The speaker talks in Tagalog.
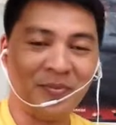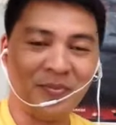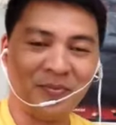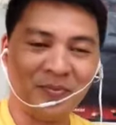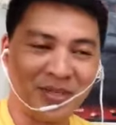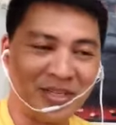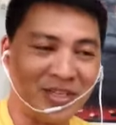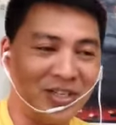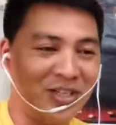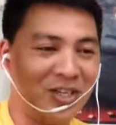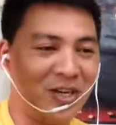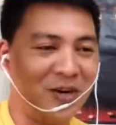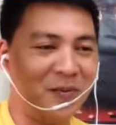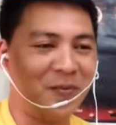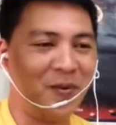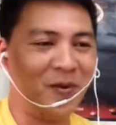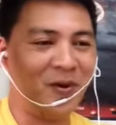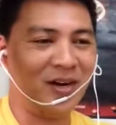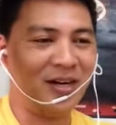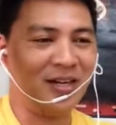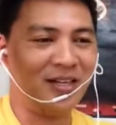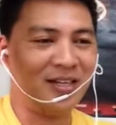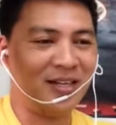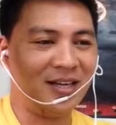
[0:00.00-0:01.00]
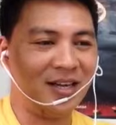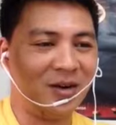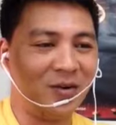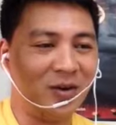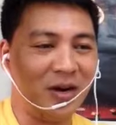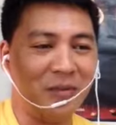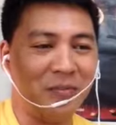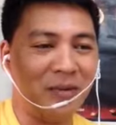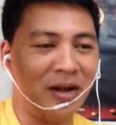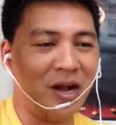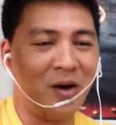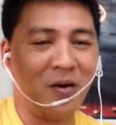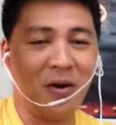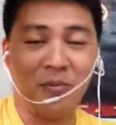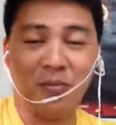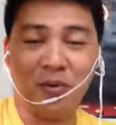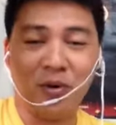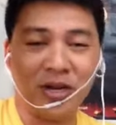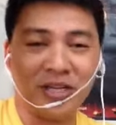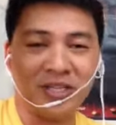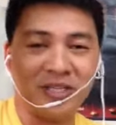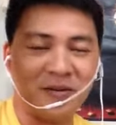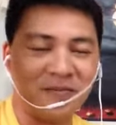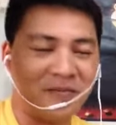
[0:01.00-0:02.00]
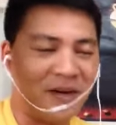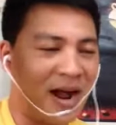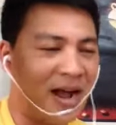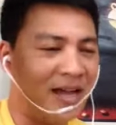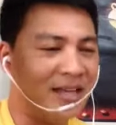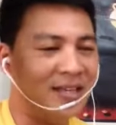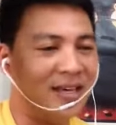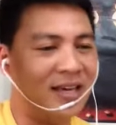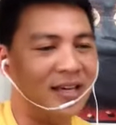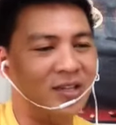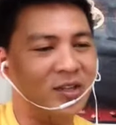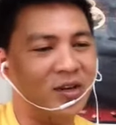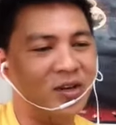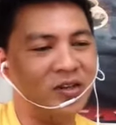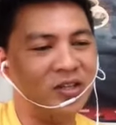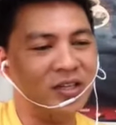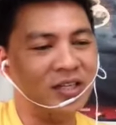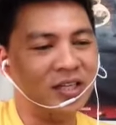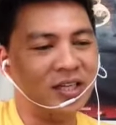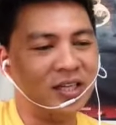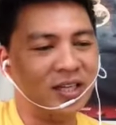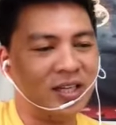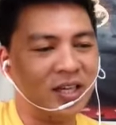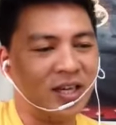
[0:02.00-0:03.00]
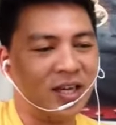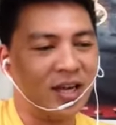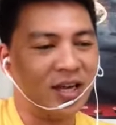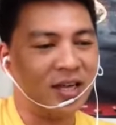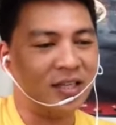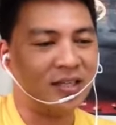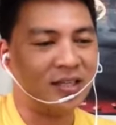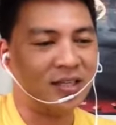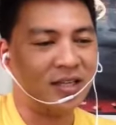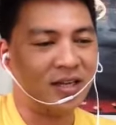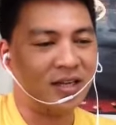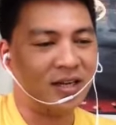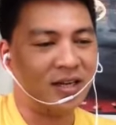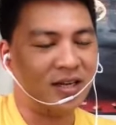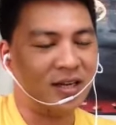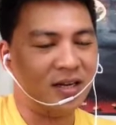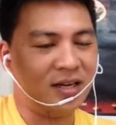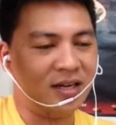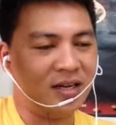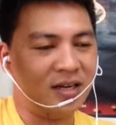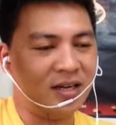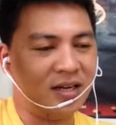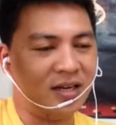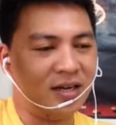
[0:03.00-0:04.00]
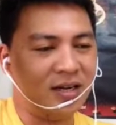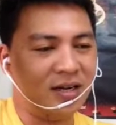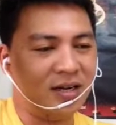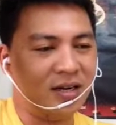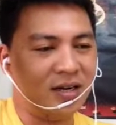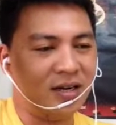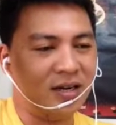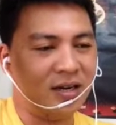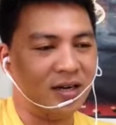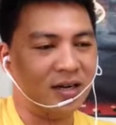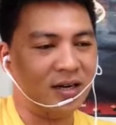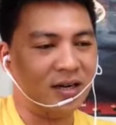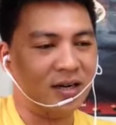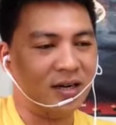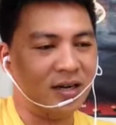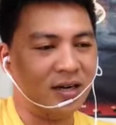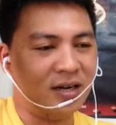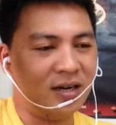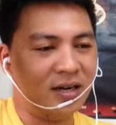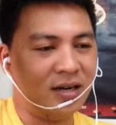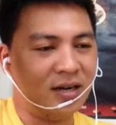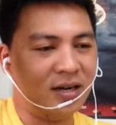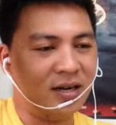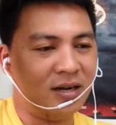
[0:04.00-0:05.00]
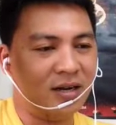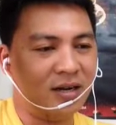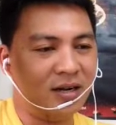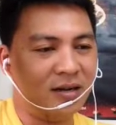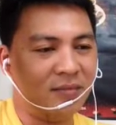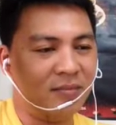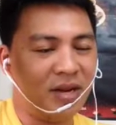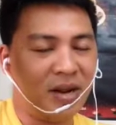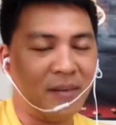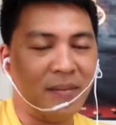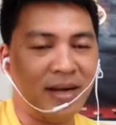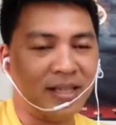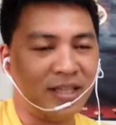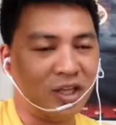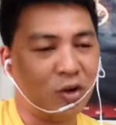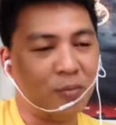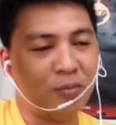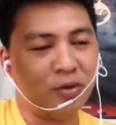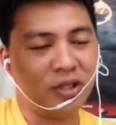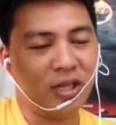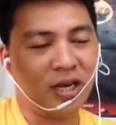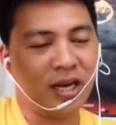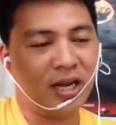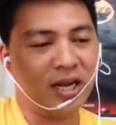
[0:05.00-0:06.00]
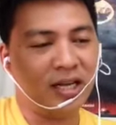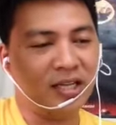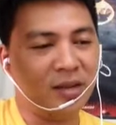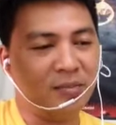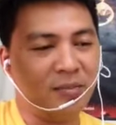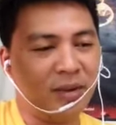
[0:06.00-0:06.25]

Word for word: Pasensya na po ha, uh, walang magawa, boring sa bahay eh, no? At uh, binabati ko po talaga ng